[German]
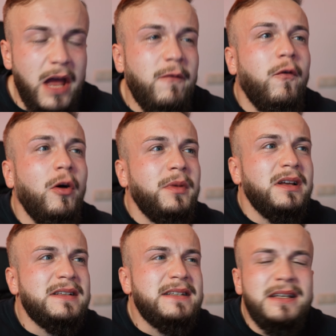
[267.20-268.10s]
Ey, vor mir
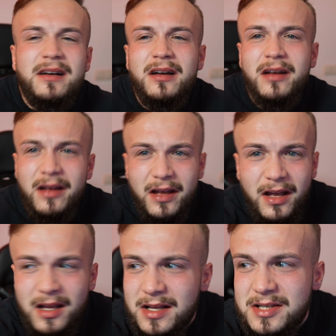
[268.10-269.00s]
ist hier
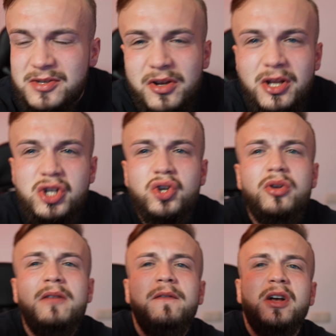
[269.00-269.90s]
so eine
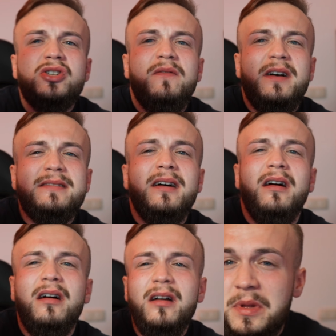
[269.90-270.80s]
schöne Flasche
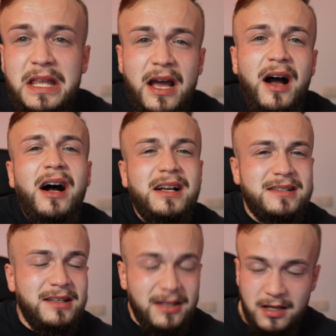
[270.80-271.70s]
Wasser mit
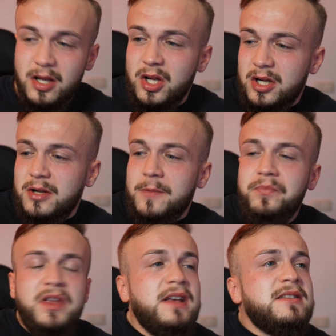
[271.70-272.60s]
EAAs.
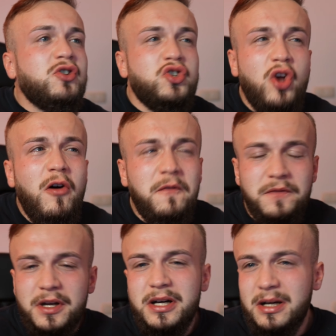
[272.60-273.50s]
Die ist auch schon
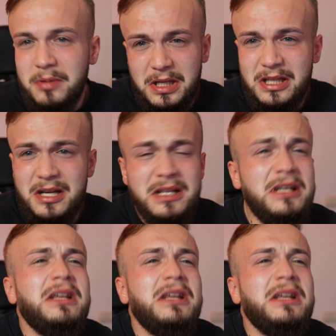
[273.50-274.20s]
offen, aber ich trinke die